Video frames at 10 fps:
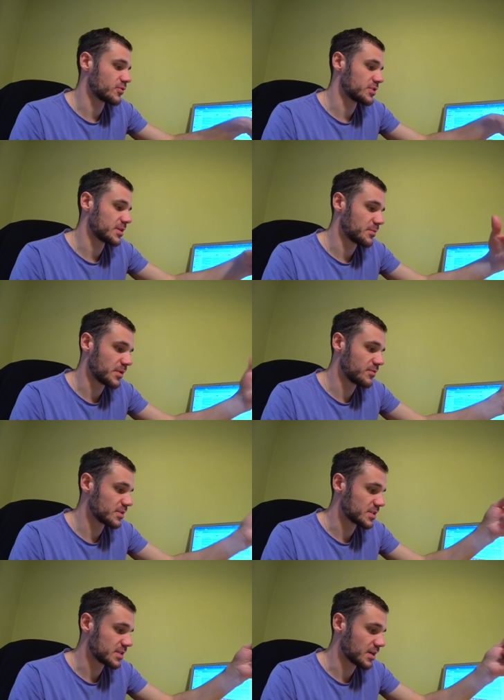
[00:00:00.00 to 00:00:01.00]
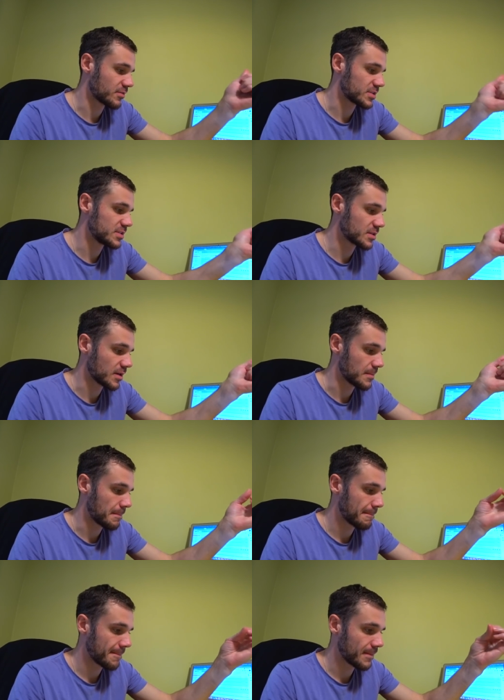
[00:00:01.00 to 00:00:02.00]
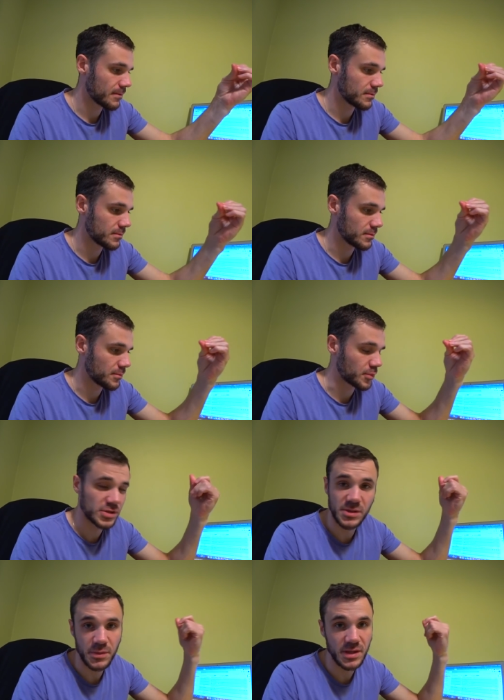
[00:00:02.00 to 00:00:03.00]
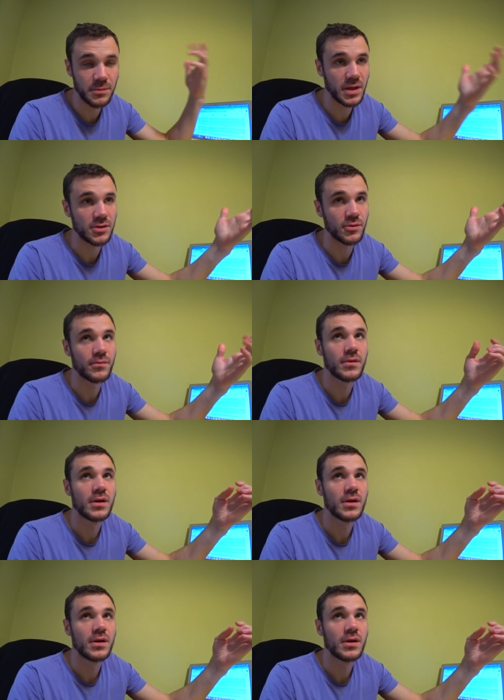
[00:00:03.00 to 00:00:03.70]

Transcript: вроде там появилась одна квартирка, просят предоплату.